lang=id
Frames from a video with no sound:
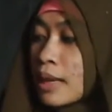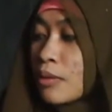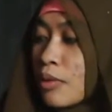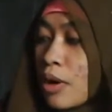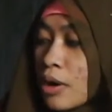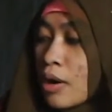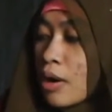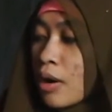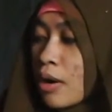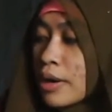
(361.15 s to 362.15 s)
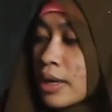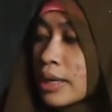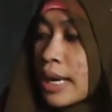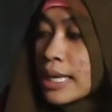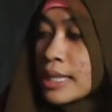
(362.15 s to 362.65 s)
that work on a
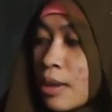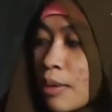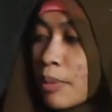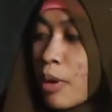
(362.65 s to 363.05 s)
desktop